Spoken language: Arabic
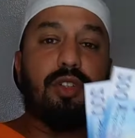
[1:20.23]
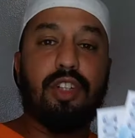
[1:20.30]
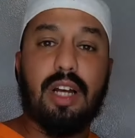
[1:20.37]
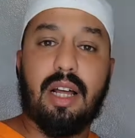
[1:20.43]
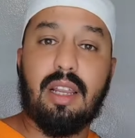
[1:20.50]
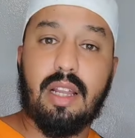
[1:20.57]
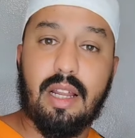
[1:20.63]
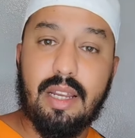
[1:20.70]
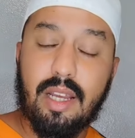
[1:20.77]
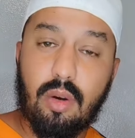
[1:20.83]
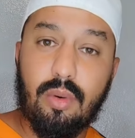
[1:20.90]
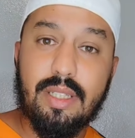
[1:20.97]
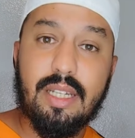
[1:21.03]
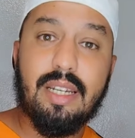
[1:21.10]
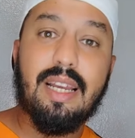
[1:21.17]
ان شاء الله
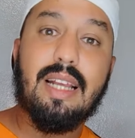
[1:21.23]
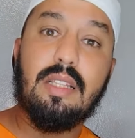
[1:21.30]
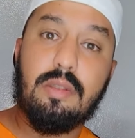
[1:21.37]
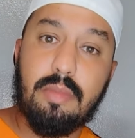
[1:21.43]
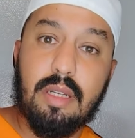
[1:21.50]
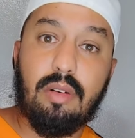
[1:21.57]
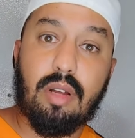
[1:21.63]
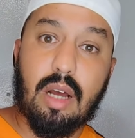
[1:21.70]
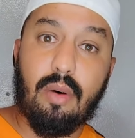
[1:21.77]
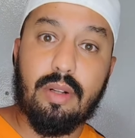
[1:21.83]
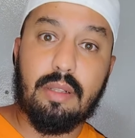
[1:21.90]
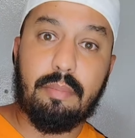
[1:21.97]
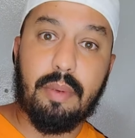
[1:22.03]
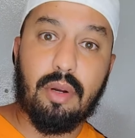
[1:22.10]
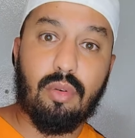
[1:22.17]
الاخوان ديالنا كنتمناو نلقاو
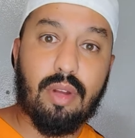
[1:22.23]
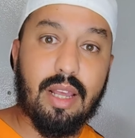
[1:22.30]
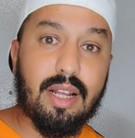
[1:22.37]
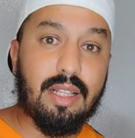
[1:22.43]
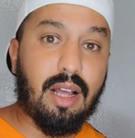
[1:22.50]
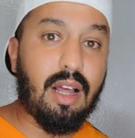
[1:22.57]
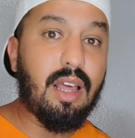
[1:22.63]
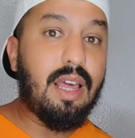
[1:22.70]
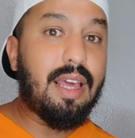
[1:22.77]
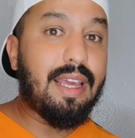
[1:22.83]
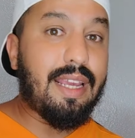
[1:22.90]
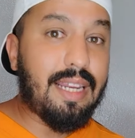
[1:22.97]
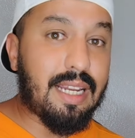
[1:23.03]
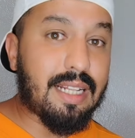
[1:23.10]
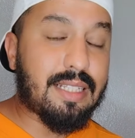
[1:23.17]
هذا البيروكي هذا
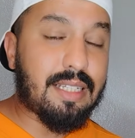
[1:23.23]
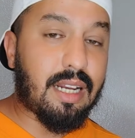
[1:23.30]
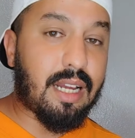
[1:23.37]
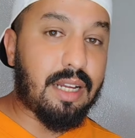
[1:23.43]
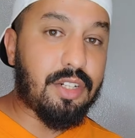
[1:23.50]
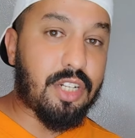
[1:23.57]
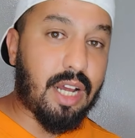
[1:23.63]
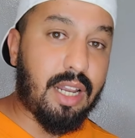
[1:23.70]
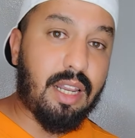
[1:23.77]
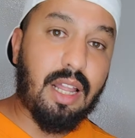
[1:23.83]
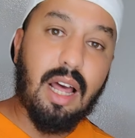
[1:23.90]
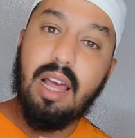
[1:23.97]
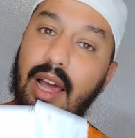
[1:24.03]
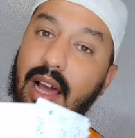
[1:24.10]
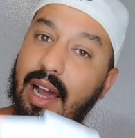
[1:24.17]
الى تلقى ان شاء
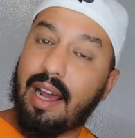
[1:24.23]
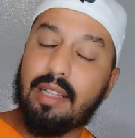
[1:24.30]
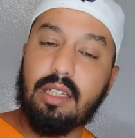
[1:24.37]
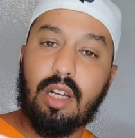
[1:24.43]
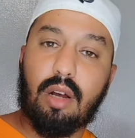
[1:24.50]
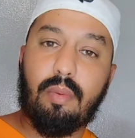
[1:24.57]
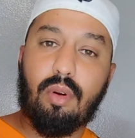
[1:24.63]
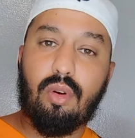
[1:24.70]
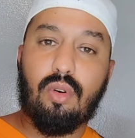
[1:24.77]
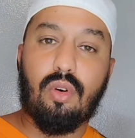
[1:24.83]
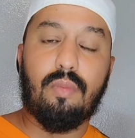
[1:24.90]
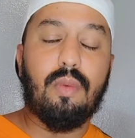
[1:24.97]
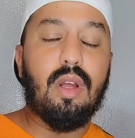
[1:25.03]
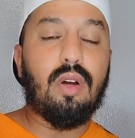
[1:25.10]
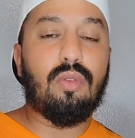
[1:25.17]
الله غادي
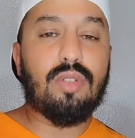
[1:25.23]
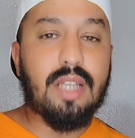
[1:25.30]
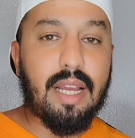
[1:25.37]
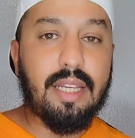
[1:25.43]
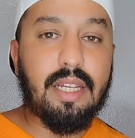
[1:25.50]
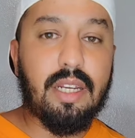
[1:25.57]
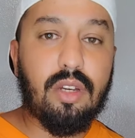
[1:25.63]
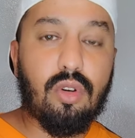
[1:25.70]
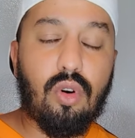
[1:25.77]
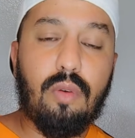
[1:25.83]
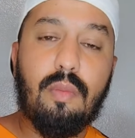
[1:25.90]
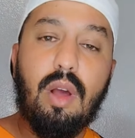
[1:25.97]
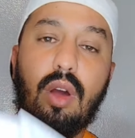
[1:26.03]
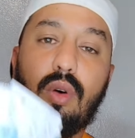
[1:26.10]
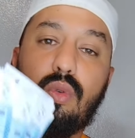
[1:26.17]
نخبروكم وتحيه
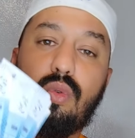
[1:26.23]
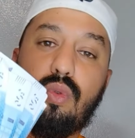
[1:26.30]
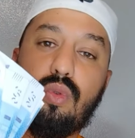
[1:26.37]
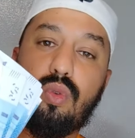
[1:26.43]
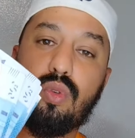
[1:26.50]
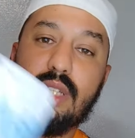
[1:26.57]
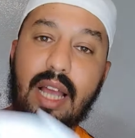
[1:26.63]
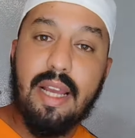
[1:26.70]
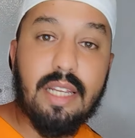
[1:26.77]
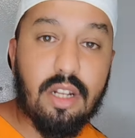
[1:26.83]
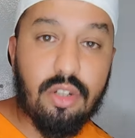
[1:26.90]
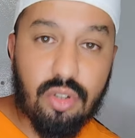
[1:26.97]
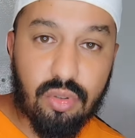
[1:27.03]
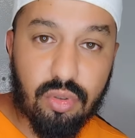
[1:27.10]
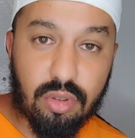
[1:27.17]
لكم وتحيه
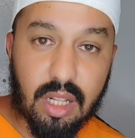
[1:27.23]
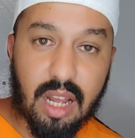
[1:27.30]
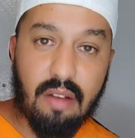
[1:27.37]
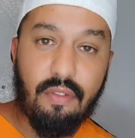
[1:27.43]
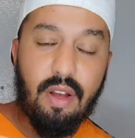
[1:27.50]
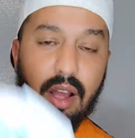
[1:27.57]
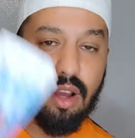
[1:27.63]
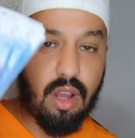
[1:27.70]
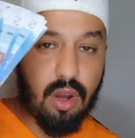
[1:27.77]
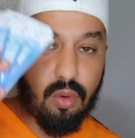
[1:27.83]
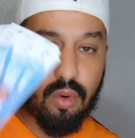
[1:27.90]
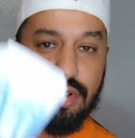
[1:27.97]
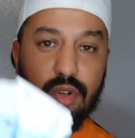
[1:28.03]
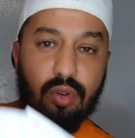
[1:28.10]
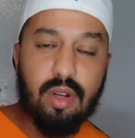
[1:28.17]
لجنود الخفاء
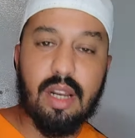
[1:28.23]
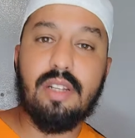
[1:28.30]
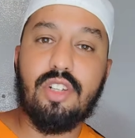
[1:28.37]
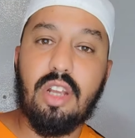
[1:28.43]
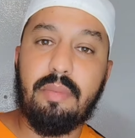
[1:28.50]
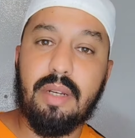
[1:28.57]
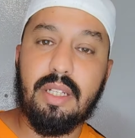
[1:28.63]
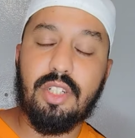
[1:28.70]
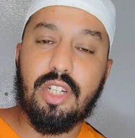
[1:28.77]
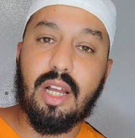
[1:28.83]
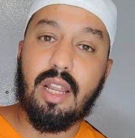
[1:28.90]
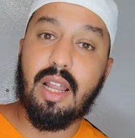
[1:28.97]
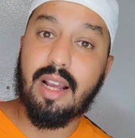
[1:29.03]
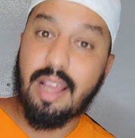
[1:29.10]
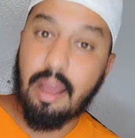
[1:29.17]
وشكرا للجميع ان شاء
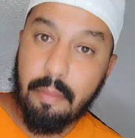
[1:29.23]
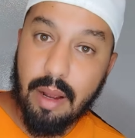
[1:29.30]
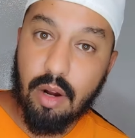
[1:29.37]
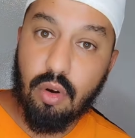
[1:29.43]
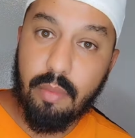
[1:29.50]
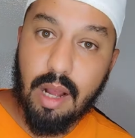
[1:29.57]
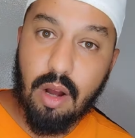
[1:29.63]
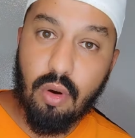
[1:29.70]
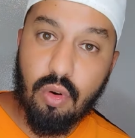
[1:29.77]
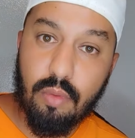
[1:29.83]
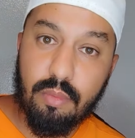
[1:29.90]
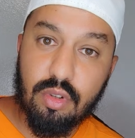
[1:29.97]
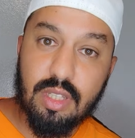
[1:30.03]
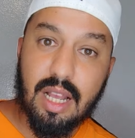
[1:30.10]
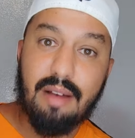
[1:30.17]
الله كان معكم
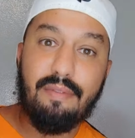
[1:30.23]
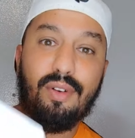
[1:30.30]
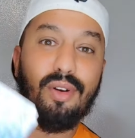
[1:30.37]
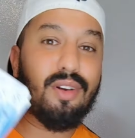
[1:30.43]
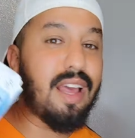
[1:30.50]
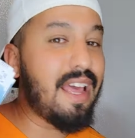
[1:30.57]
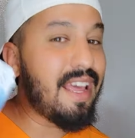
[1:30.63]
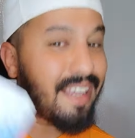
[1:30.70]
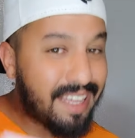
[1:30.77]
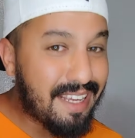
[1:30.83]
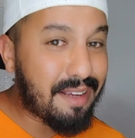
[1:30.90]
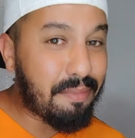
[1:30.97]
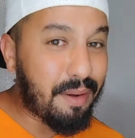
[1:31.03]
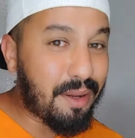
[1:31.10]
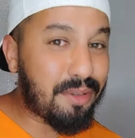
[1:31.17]
اخوكم مصعب فلوك
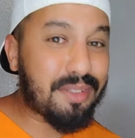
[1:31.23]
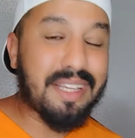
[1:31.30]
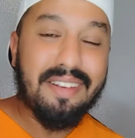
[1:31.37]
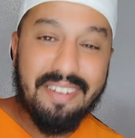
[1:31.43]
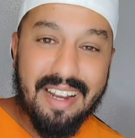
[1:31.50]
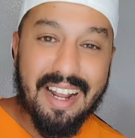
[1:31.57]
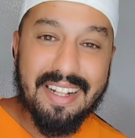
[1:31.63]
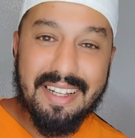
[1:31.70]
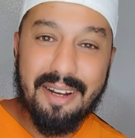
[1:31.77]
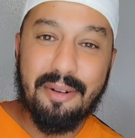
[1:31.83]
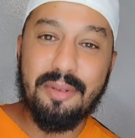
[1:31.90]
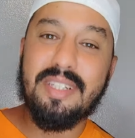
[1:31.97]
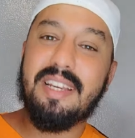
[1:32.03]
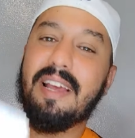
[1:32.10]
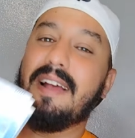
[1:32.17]
كينك باروت كيف العاده
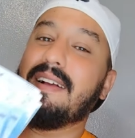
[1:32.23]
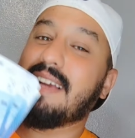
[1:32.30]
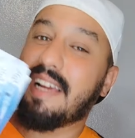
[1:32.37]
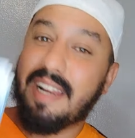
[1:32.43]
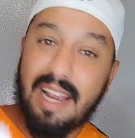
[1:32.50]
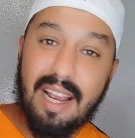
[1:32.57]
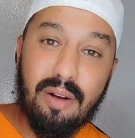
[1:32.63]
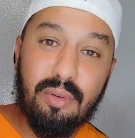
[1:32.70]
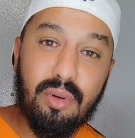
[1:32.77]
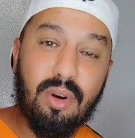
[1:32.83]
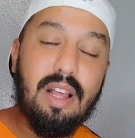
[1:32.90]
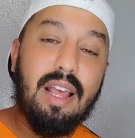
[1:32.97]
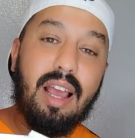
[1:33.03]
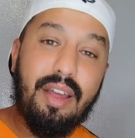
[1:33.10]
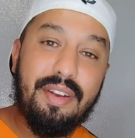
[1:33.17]
اخوتي كنحاولوا
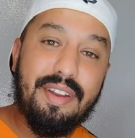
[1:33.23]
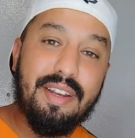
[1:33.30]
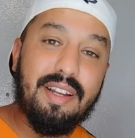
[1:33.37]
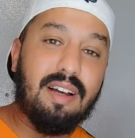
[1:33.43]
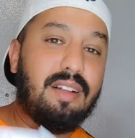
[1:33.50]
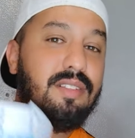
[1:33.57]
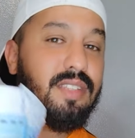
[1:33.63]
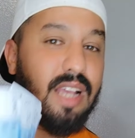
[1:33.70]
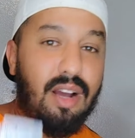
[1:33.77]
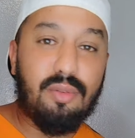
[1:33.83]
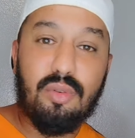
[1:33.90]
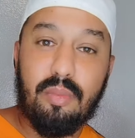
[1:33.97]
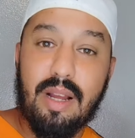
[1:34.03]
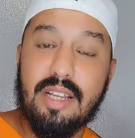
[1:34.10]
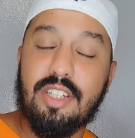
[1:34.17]
اننا
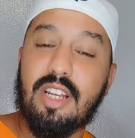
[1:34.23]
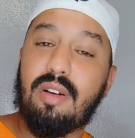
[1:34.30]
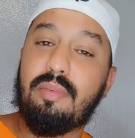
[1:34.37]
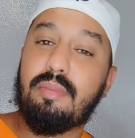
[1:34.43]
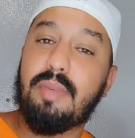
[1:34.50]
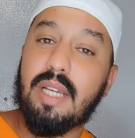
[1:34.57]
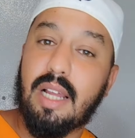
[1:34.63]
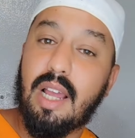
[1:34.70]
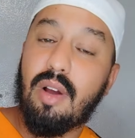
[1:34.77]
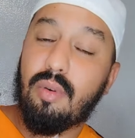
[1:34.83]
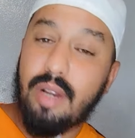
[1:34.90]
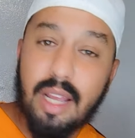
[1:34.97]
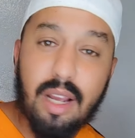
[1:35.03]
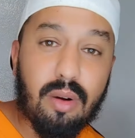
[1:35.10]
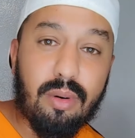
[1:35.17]
نتعاونوا مع الجميع
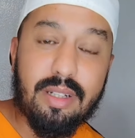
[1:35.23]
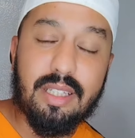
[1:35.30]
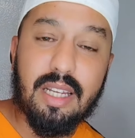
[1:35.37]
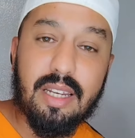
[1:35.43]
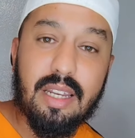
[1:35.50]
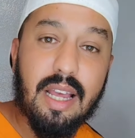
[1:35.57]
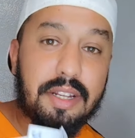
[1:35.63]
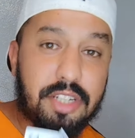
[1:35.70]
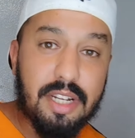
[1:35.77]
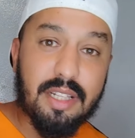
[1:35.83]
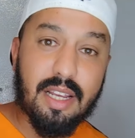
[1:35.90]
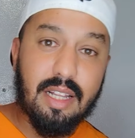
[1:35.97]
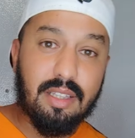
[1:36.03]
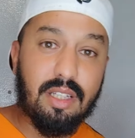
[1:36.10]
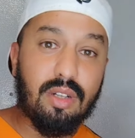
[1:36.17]
والاخوان ديالنا هادشي هذا
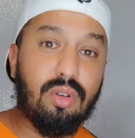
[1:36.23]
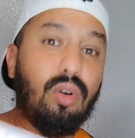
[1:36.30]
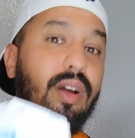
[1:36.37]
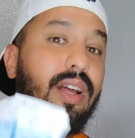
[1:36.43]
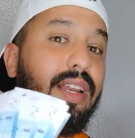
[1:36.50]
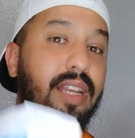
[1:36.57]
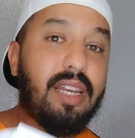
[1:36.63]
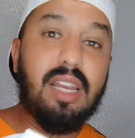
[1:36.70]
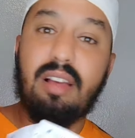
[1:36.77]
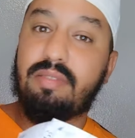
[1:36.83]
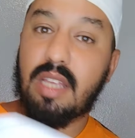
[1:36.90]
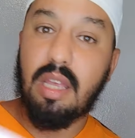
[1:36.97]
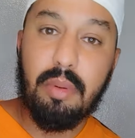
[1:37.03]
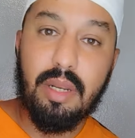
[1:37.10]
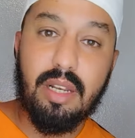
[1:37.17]
كنديروا لله في
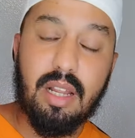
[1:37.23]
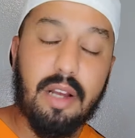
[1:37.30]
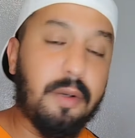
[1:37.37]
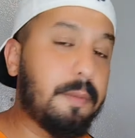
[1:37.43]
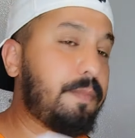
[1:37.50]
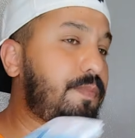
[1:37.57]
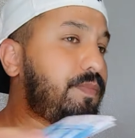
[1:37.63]
سبيل الله